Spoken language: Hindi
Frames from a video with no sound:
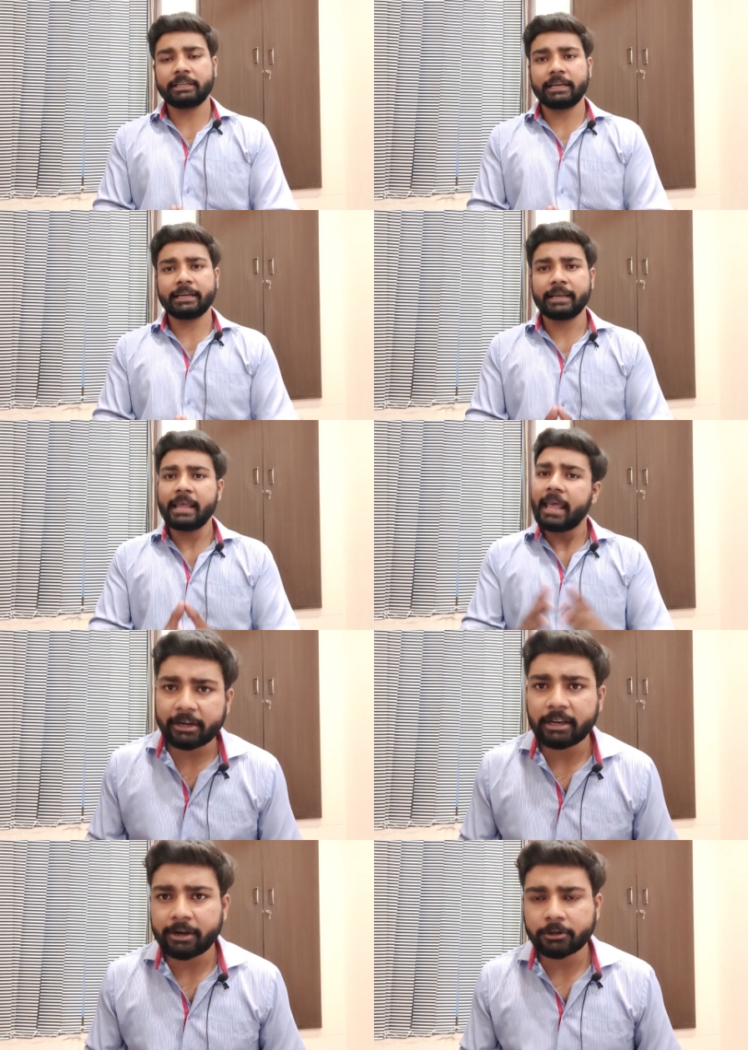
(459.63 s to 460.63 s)
कर लिया गया
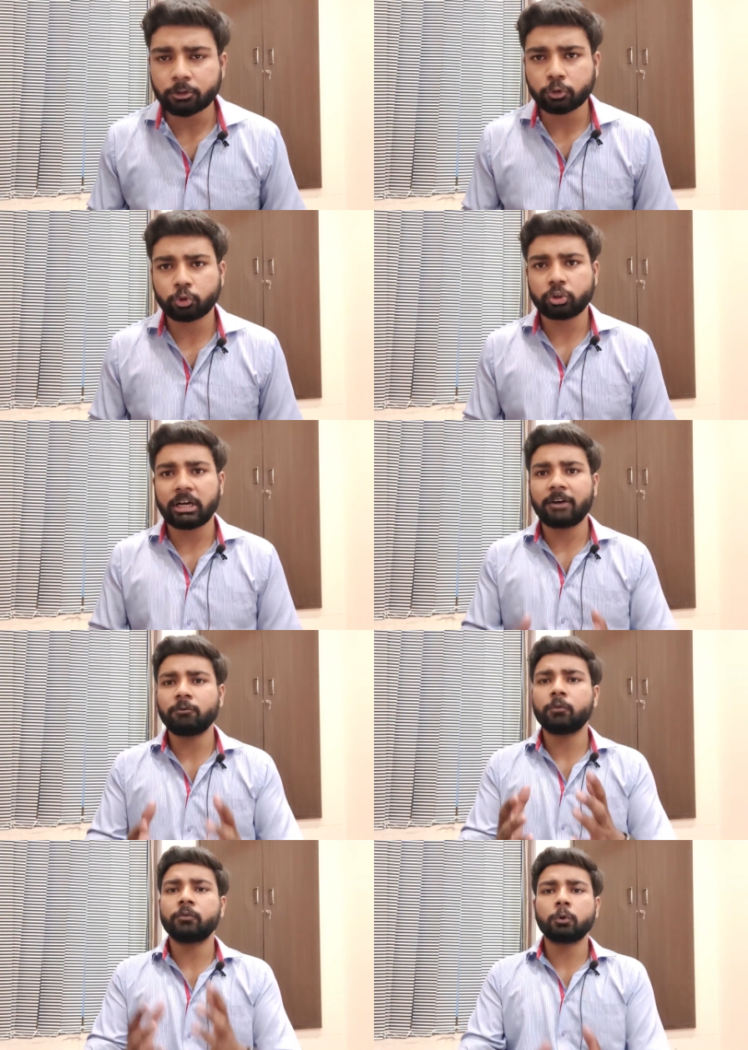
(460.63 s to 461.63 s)
एरिक लैंडर्ड को जो था
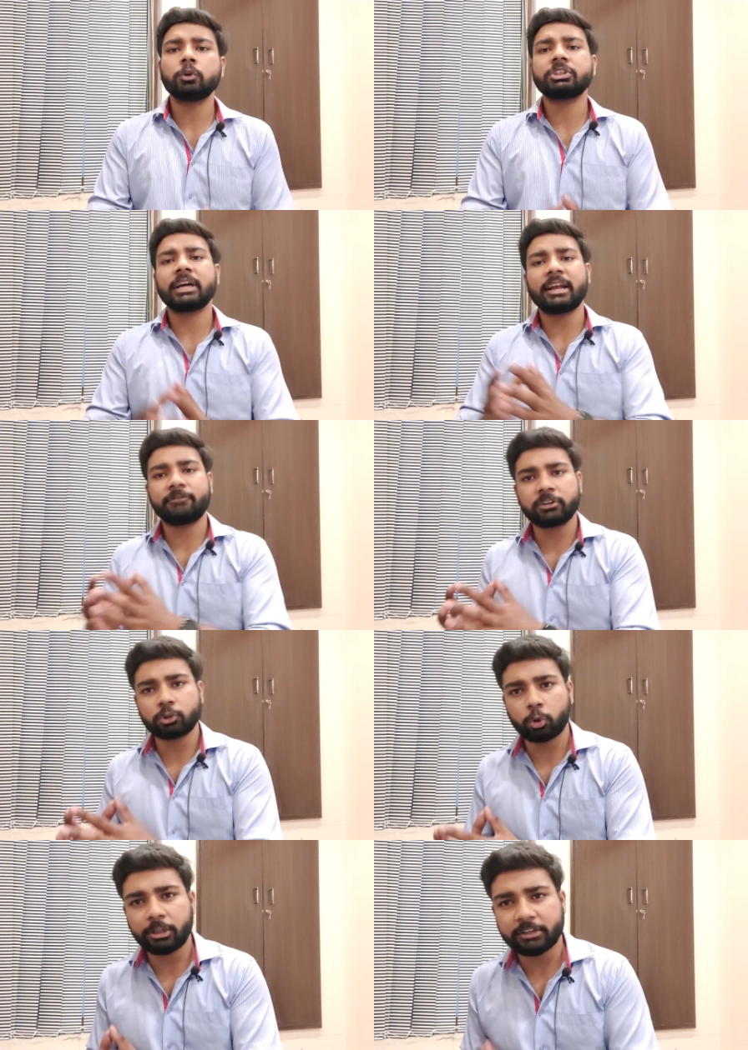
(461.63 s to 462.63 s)
वो फौज का
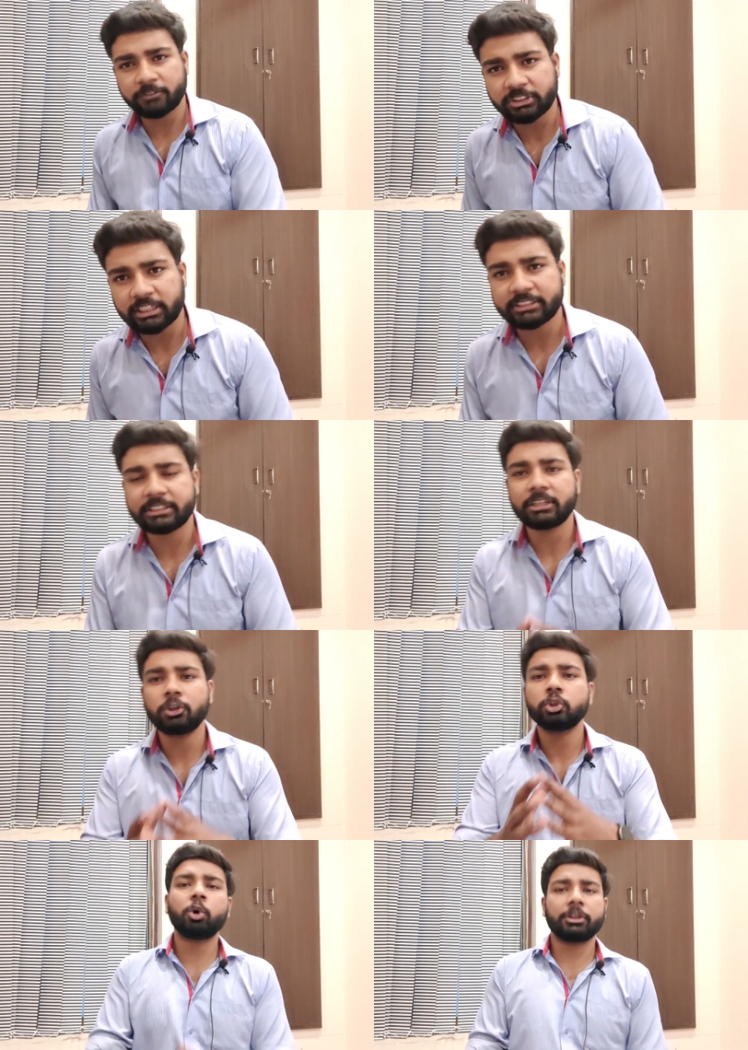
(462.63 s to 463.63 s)
रेफरेंस होने की वजह
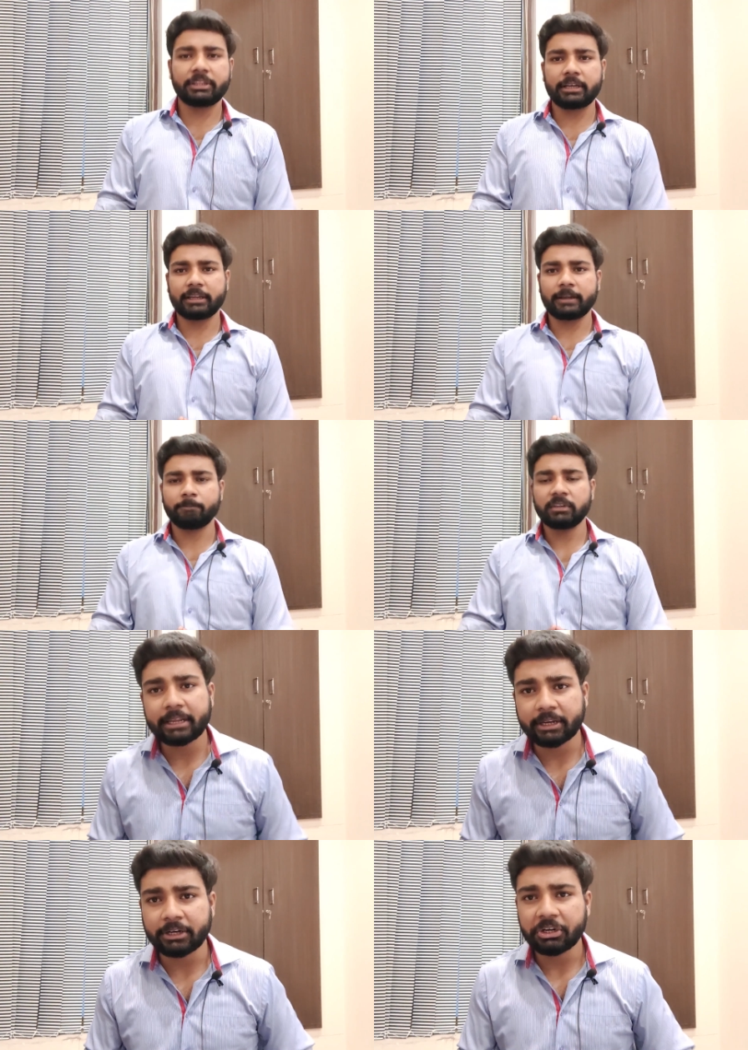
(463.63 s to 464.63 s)
से छोड़ दिया गया
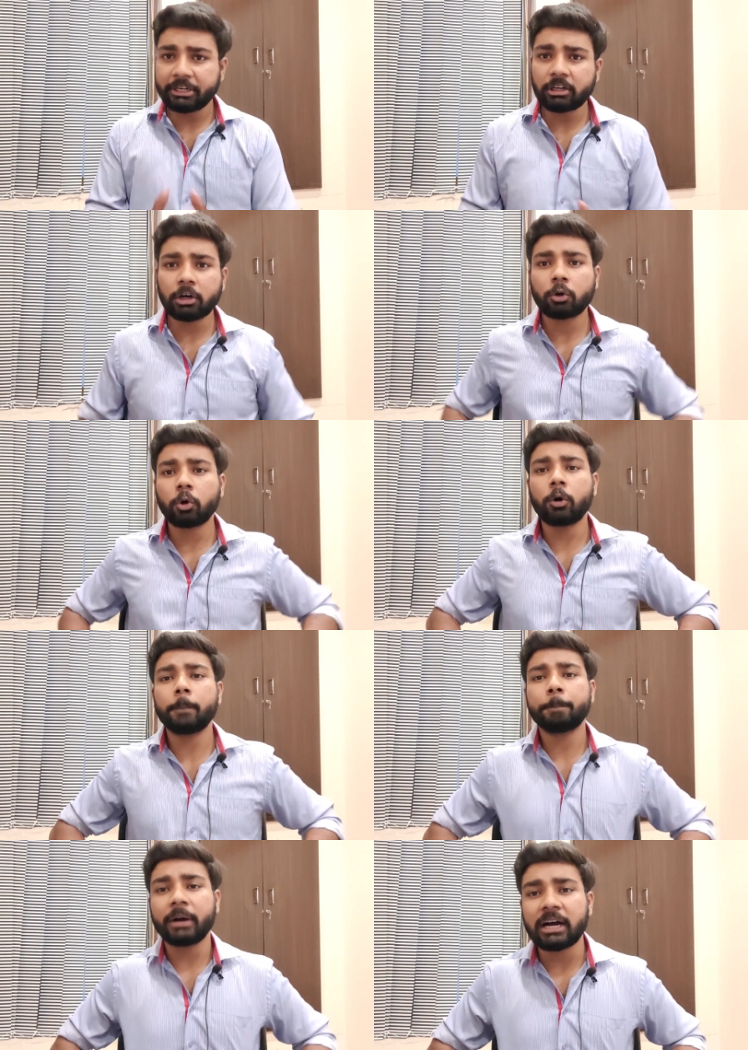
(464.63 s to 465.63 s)
लेकिन हिटलर को
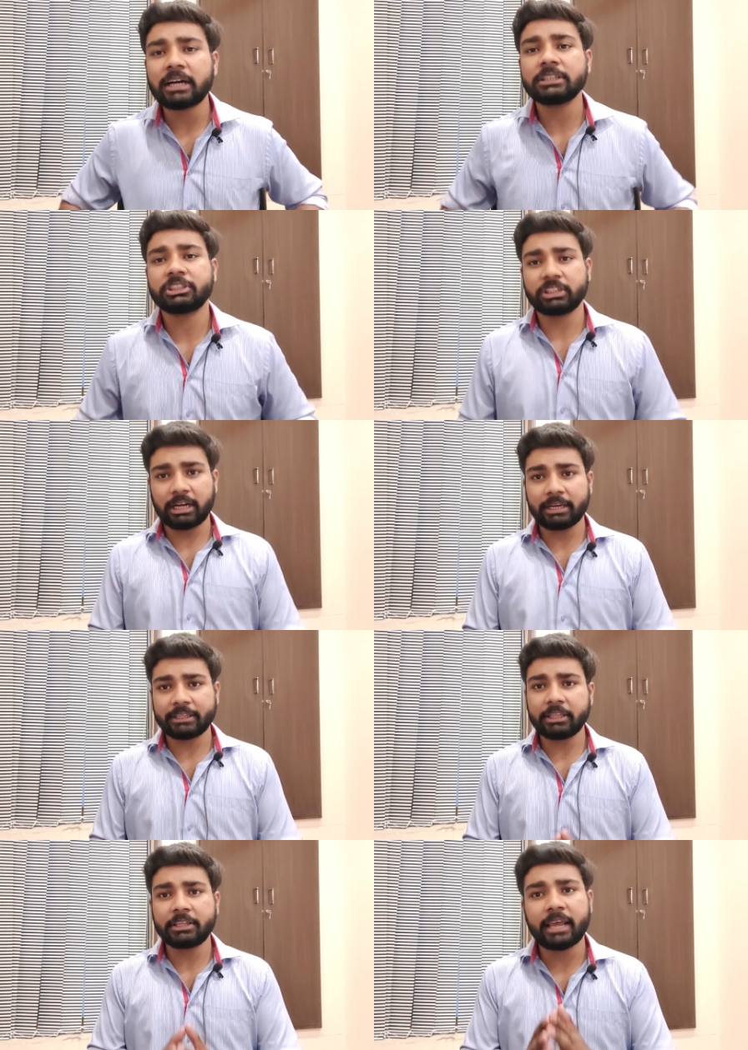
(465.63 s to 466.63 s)
पांच साल
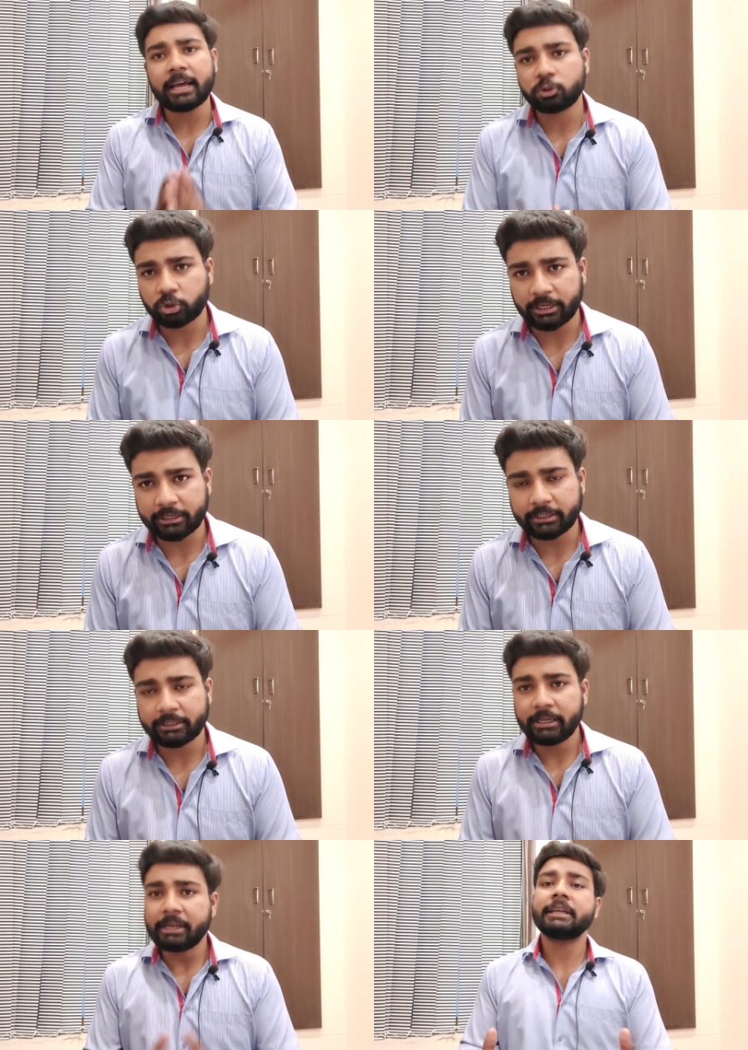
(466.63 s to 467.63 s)
की कैद सुनाई गई
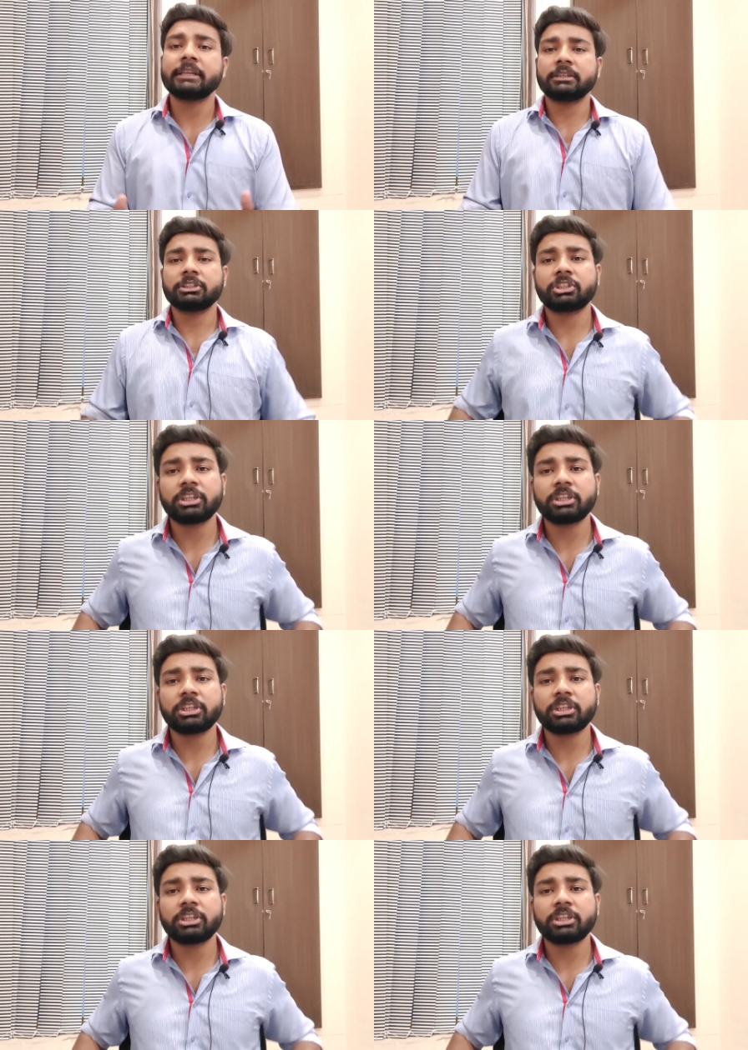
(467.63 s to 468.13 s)
गई लेकिन